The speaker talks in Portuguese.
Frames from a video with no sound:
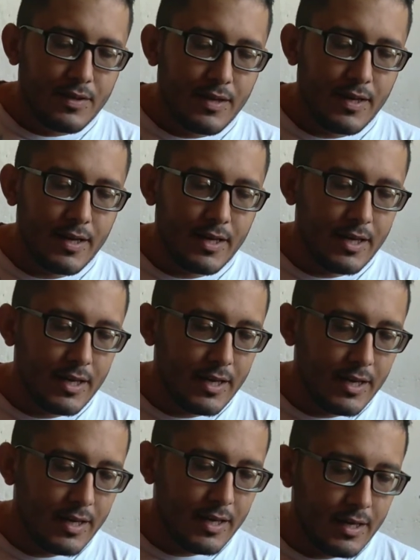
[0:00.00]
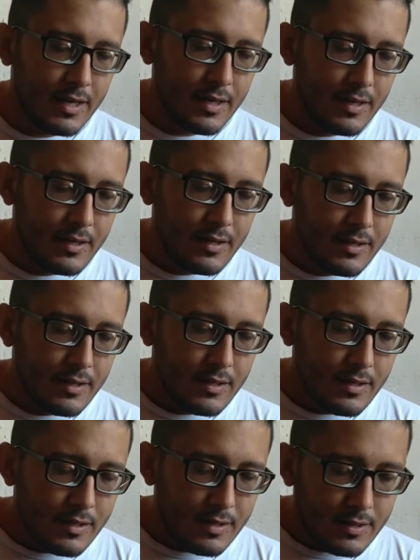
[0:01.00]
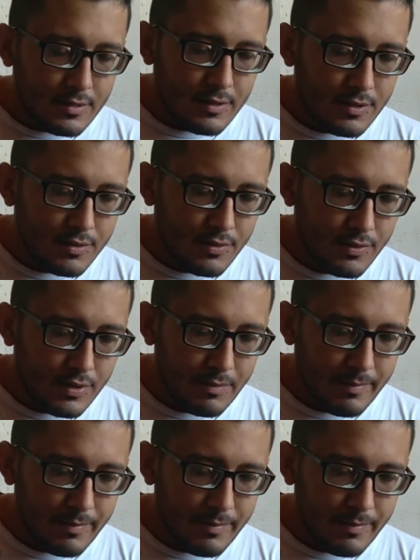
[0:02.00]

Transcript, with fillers: É... Deixa eu ver o que